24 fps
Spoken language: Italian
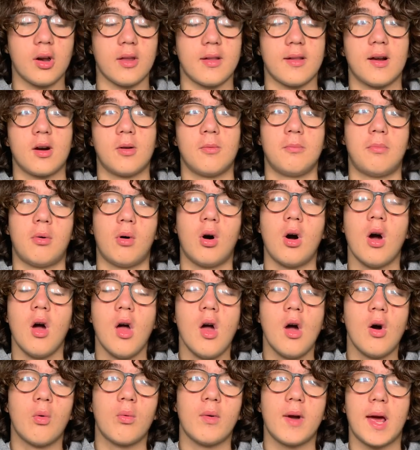sarà un po'
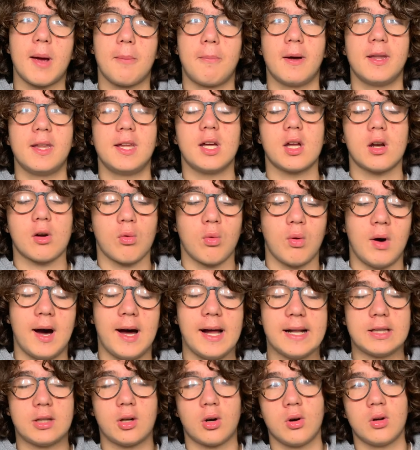un iPad Air
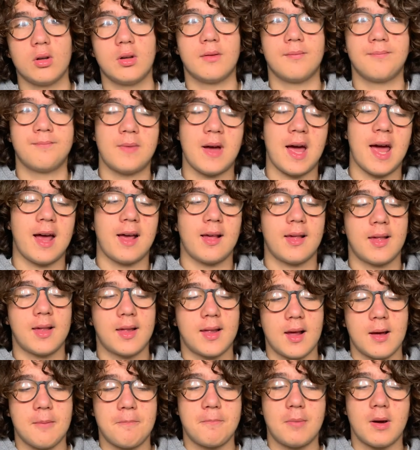4 eh,
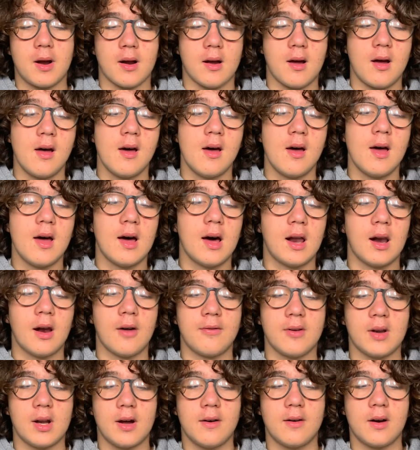S per alla
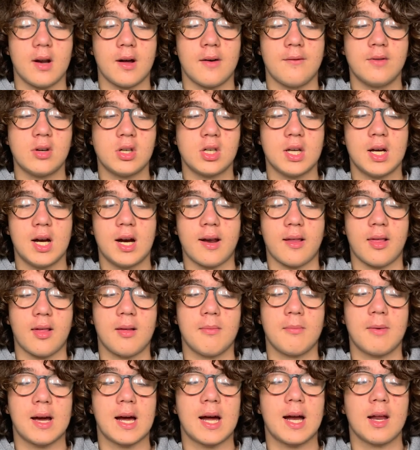fine avvicinarsi
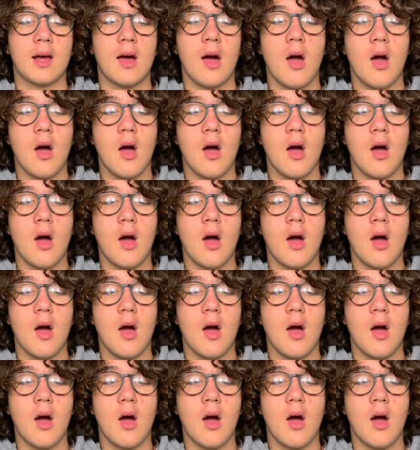magari